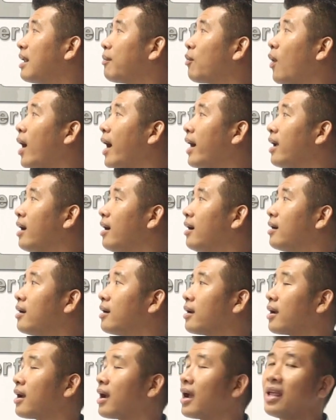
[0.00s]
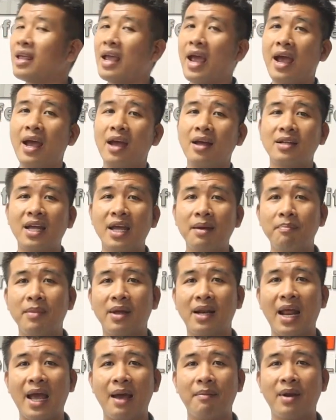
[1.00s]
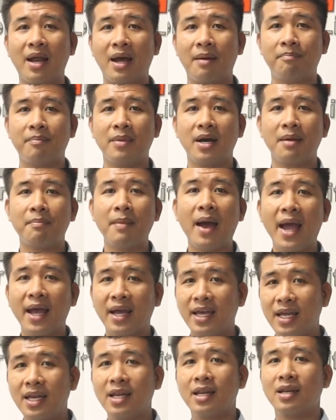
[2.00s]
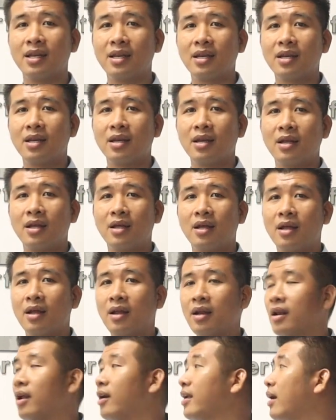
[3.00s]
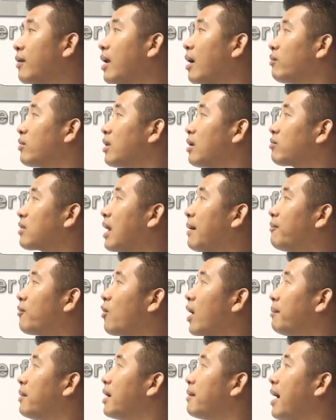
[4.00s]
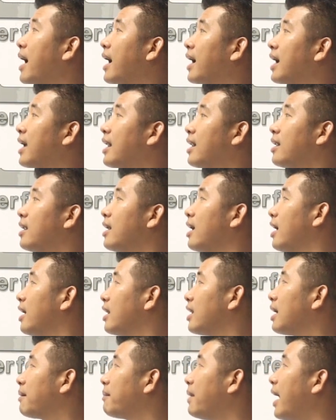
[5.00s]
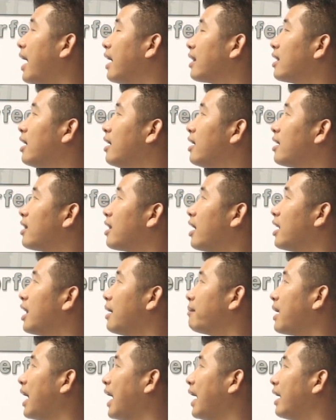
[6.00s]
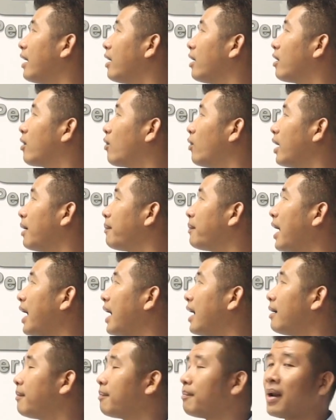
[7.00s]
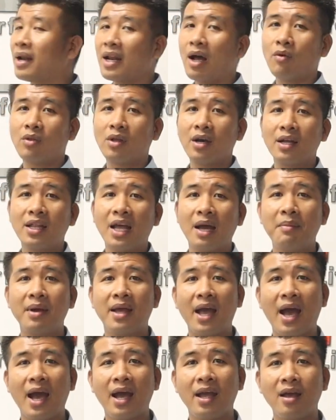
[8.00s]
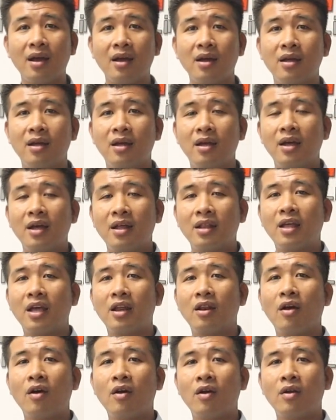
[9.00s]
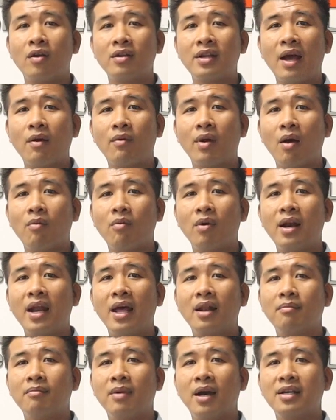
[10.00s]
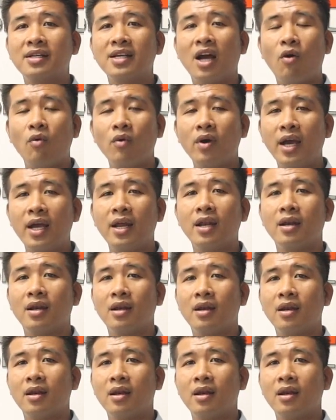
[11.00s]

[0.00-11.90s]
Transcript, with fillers: năm ngoái, cái giá thép mình làm là mười ba nghìn. Nó dao động trong tầm khoảng mười ba nghìn. Nhưng mà tới thời điểm này của năm nay, bắt đầu từ cái tháng mười hai á, thì nó dao động nó lên mười sáu nghìn,